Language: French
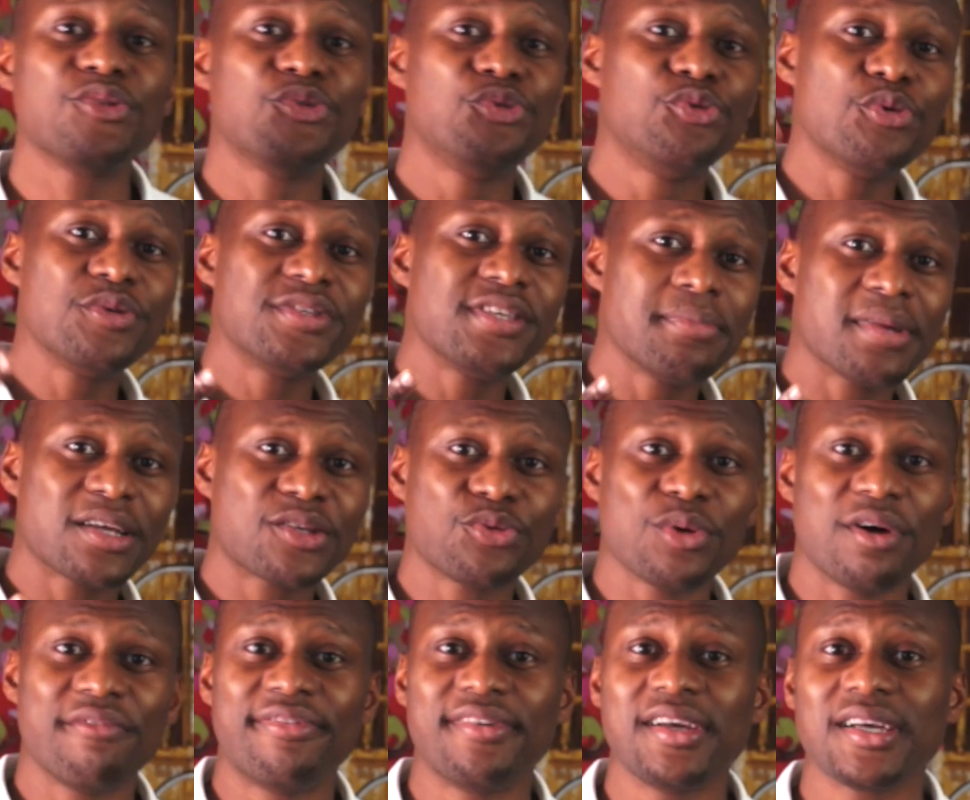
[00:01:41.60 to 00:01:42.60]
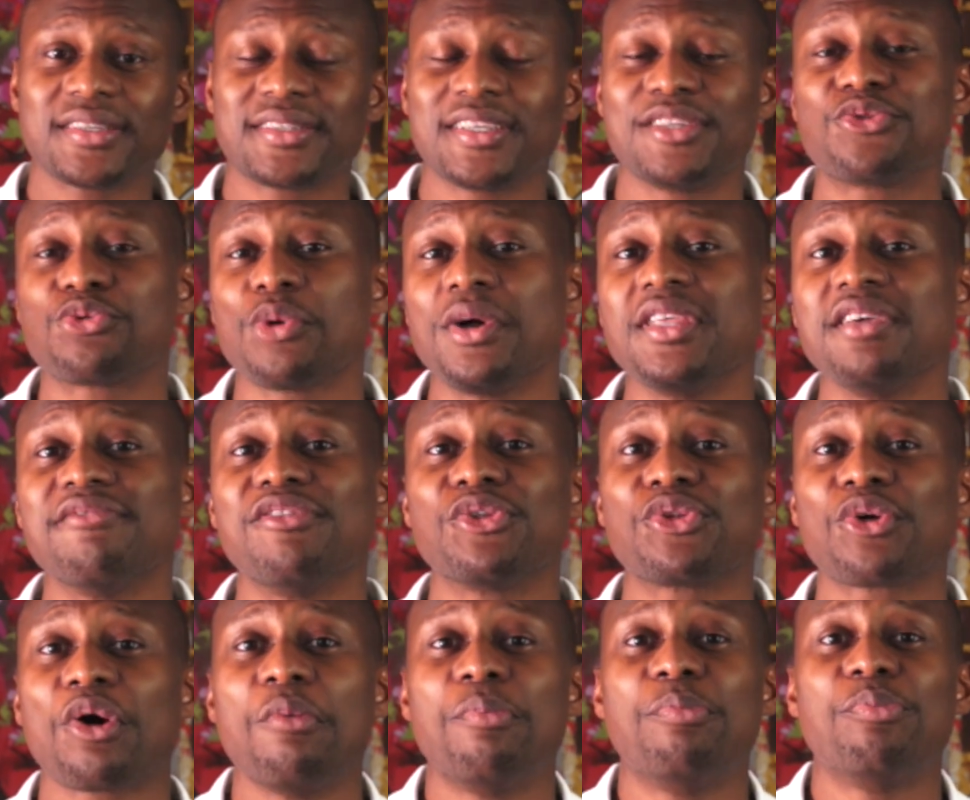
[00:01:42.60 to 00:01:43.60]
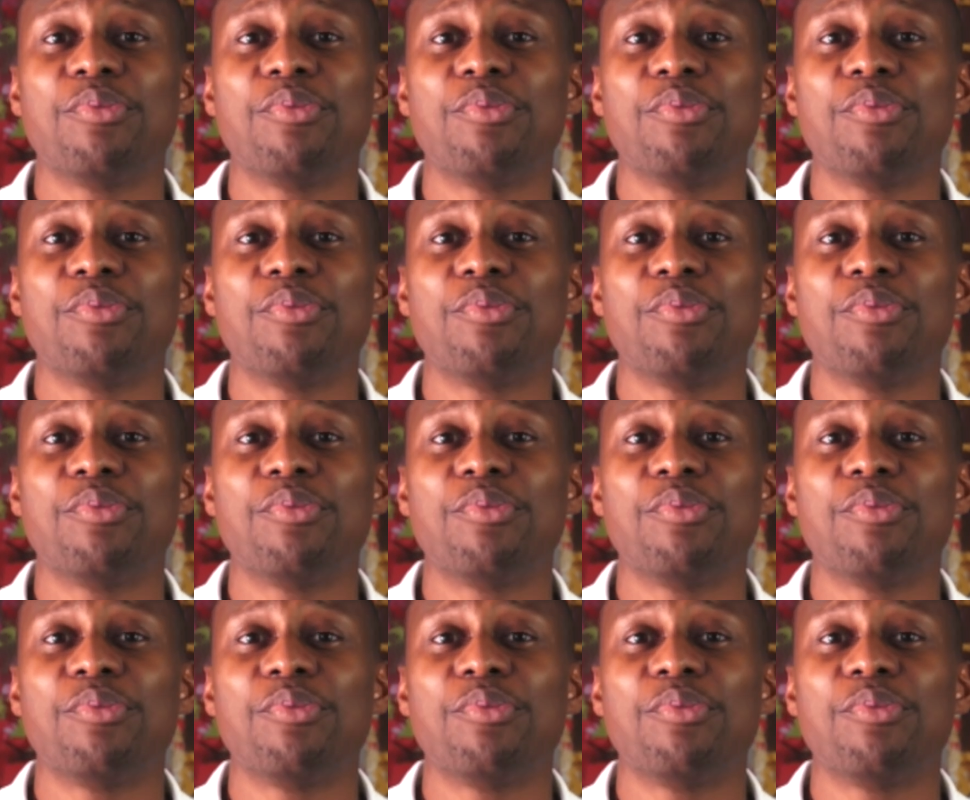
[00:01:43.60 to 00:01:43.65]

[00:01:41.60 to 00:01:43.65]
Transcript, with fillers: Deuxième action à faire, c'est de soigner votre